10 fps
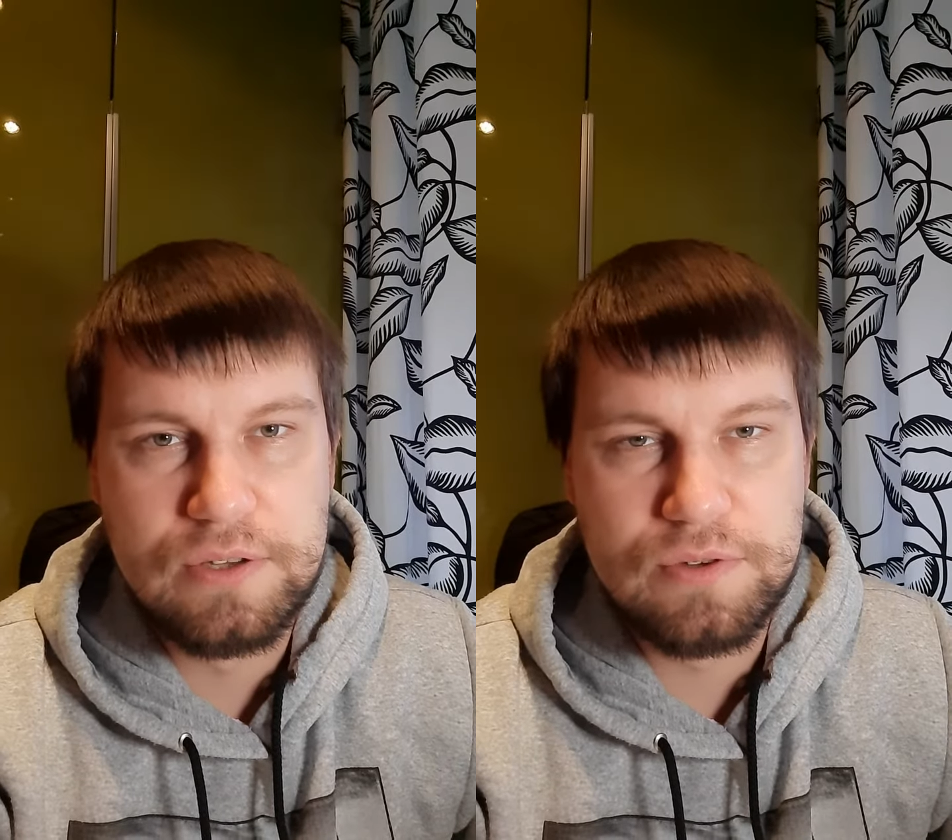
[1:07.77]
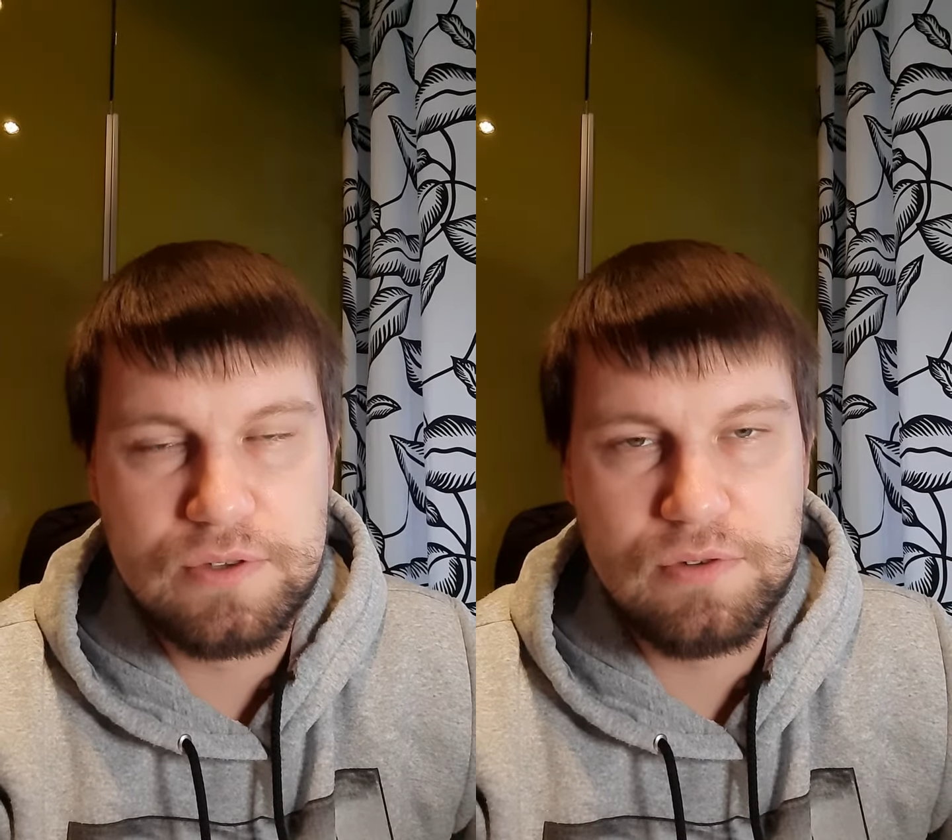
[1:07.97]

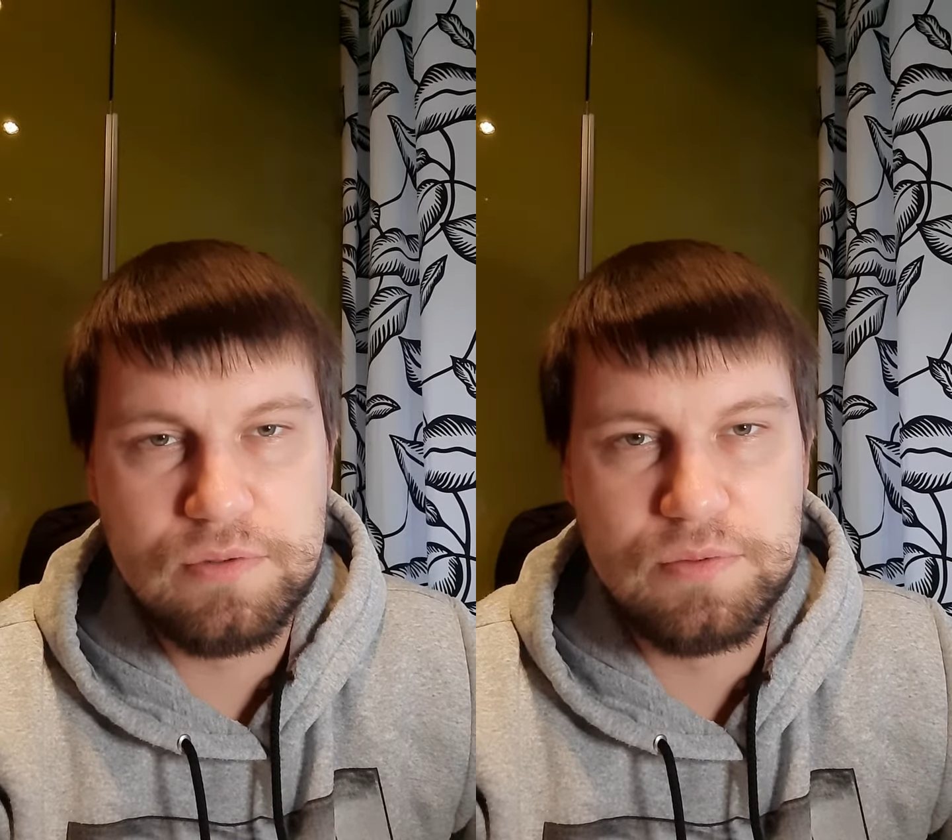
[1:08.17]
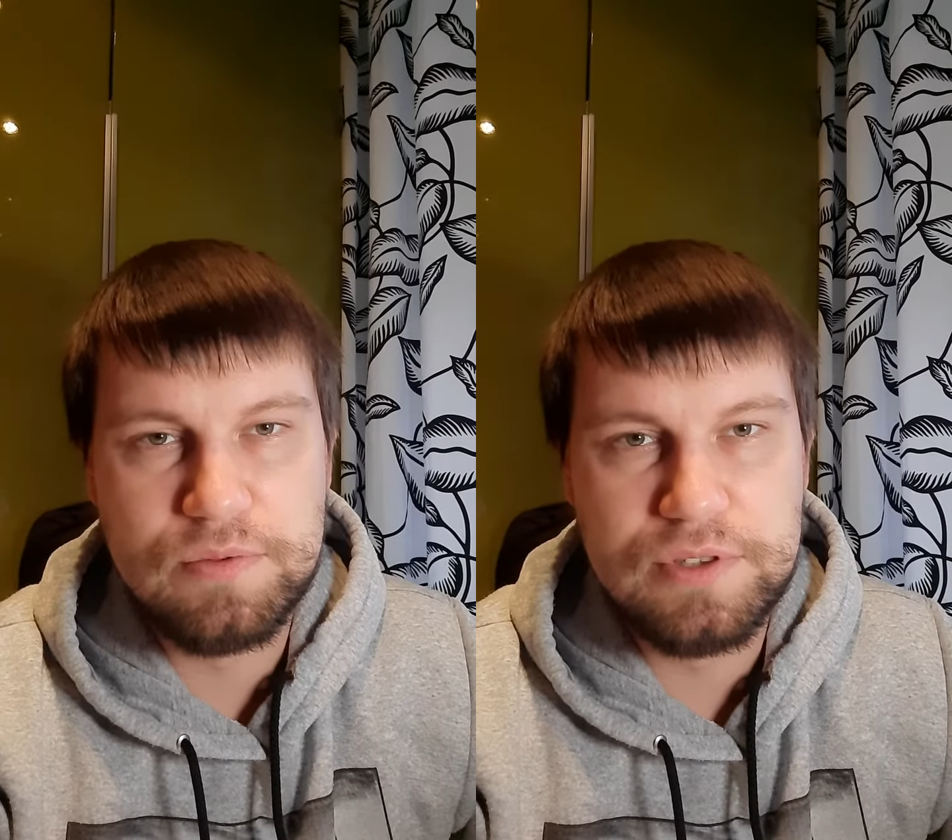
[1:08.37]
То есть
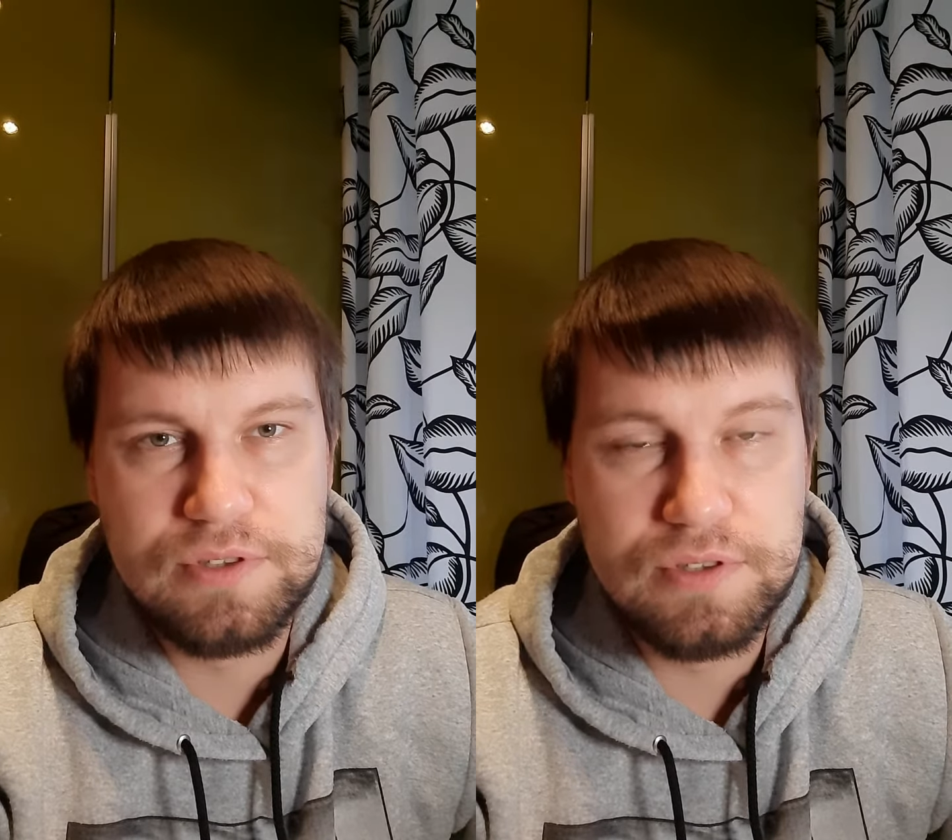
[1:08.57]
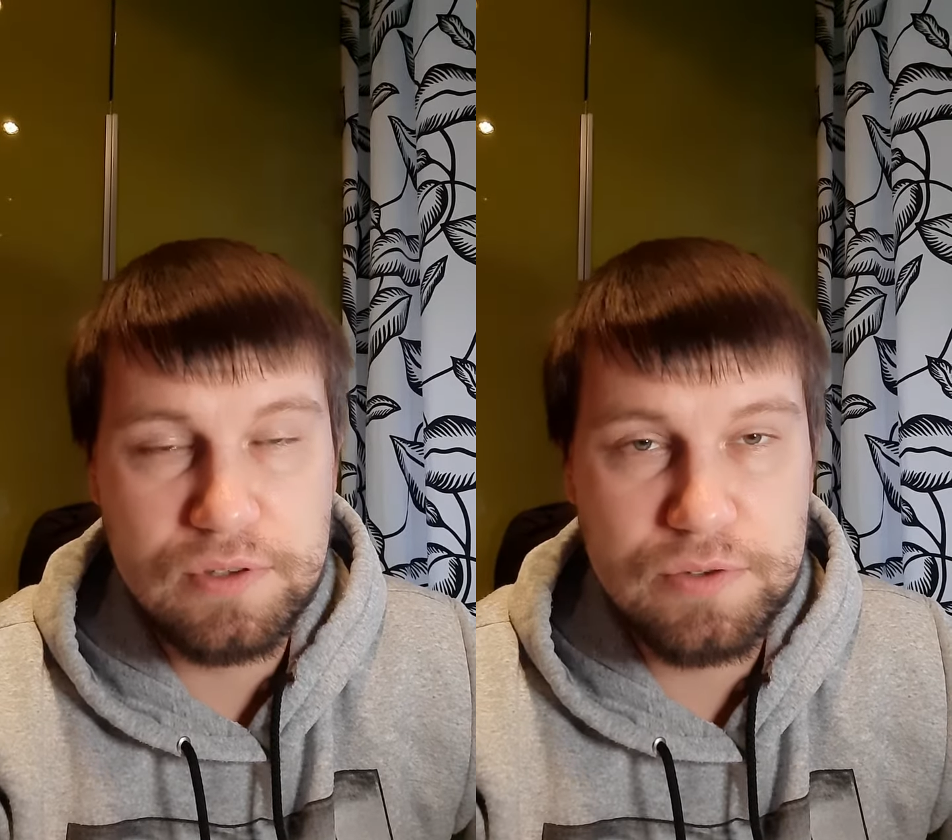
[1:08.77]
люди,
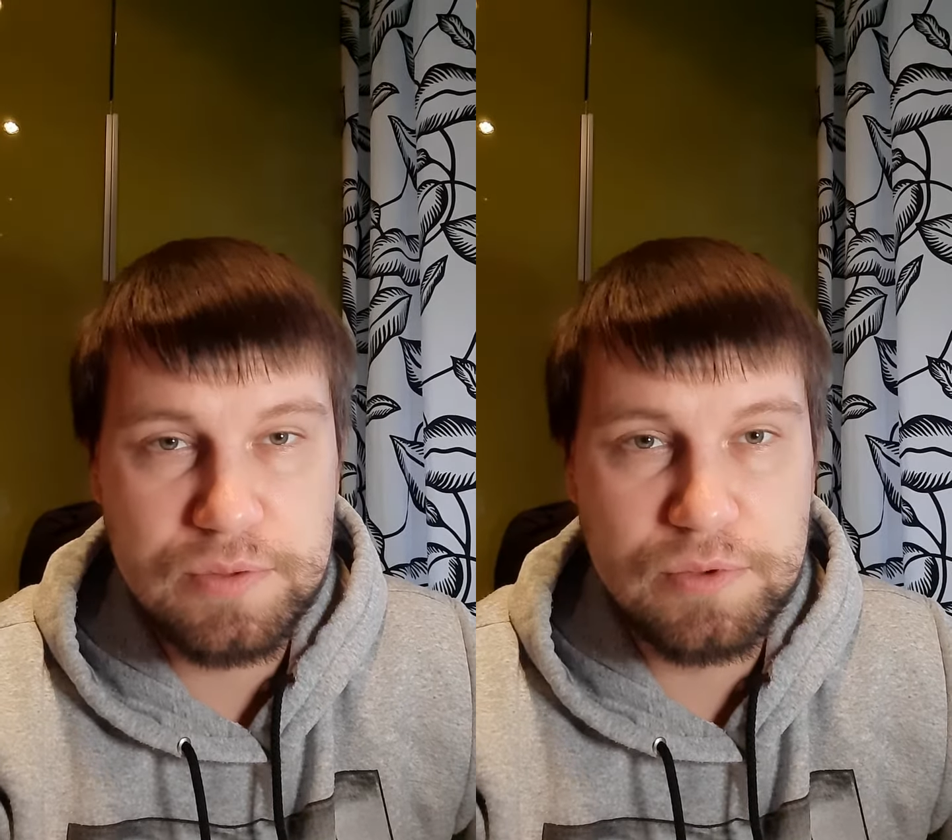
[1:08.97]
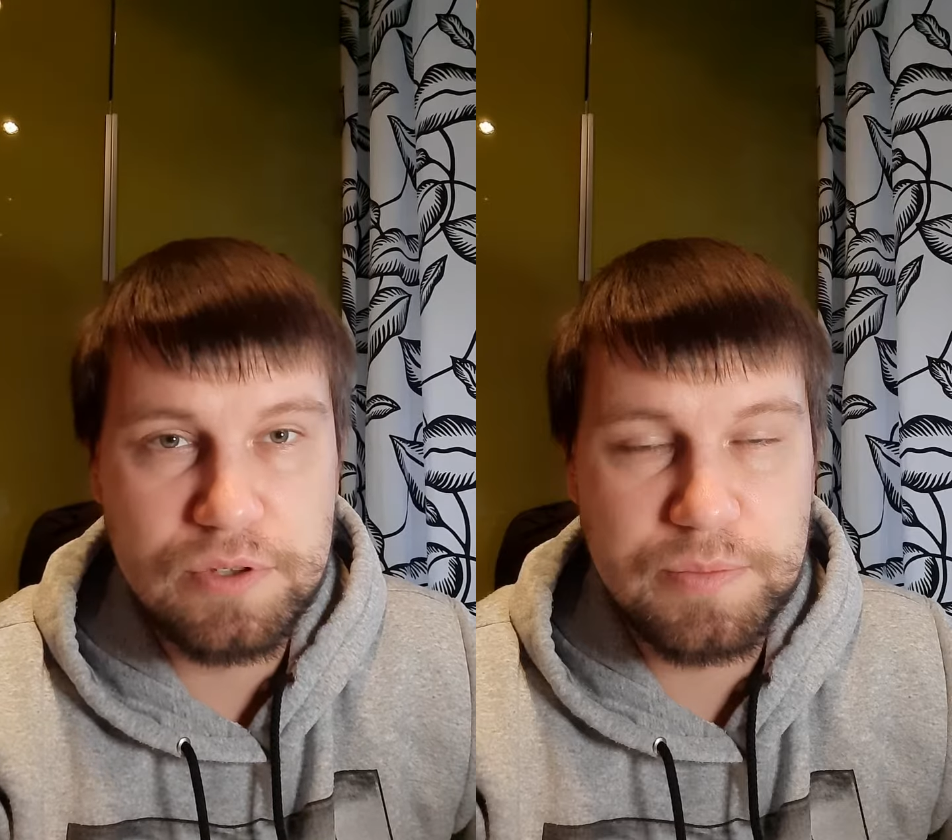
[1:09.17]
люди
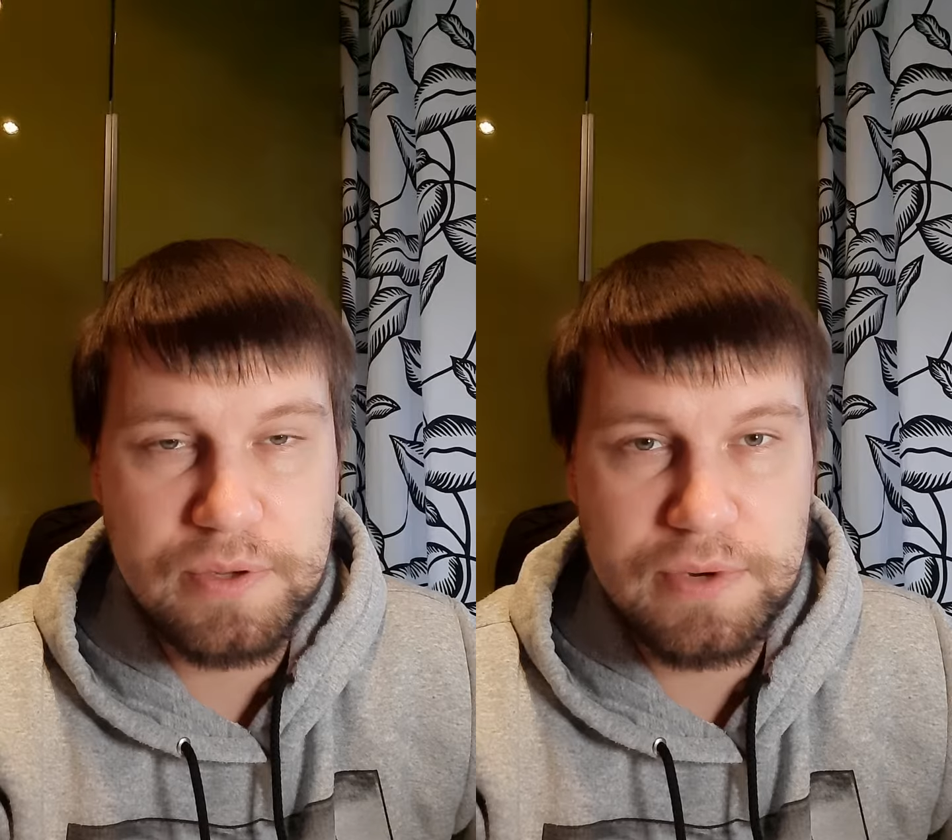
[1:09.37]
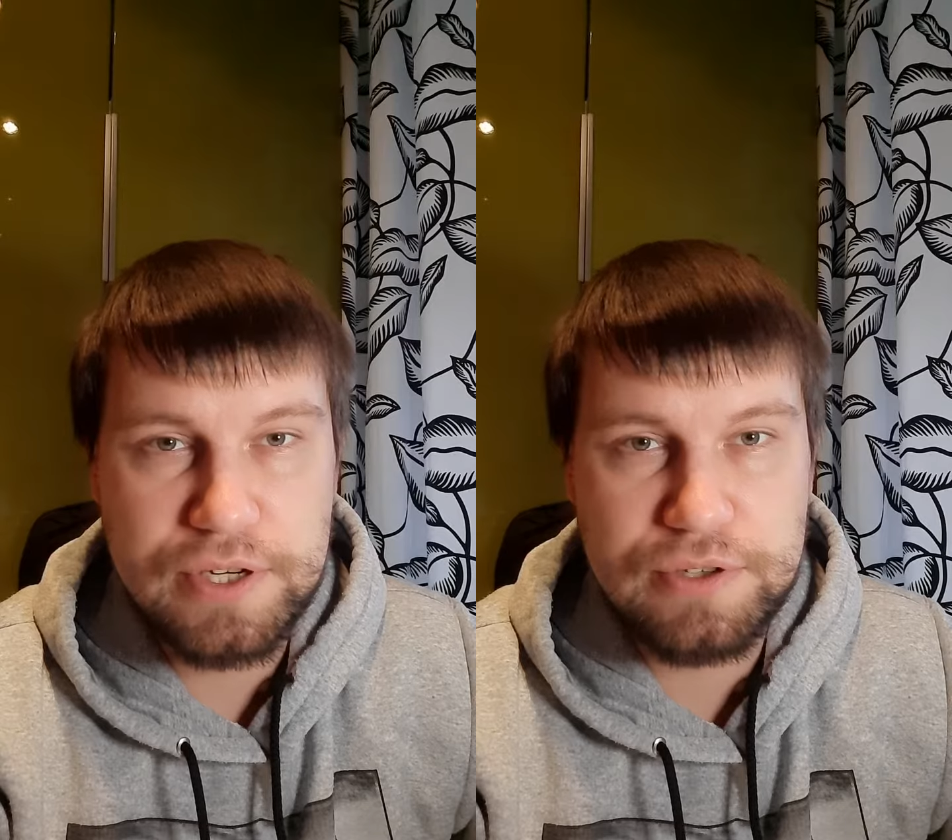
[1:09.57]
будут
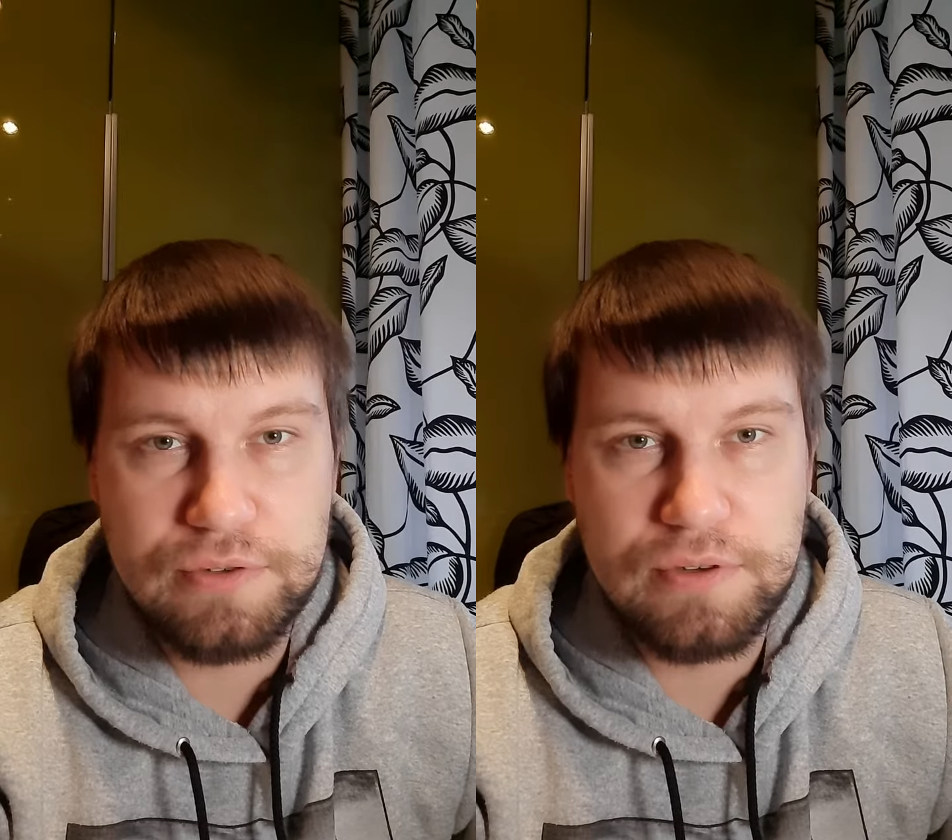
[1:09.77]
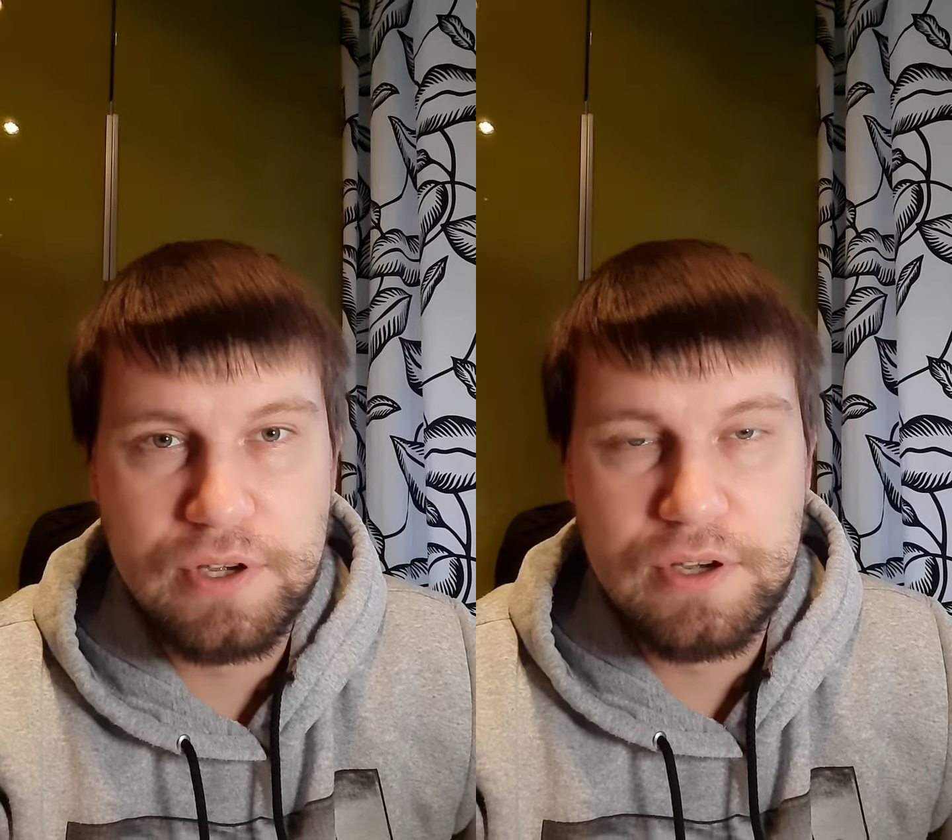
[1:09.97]
понимать, что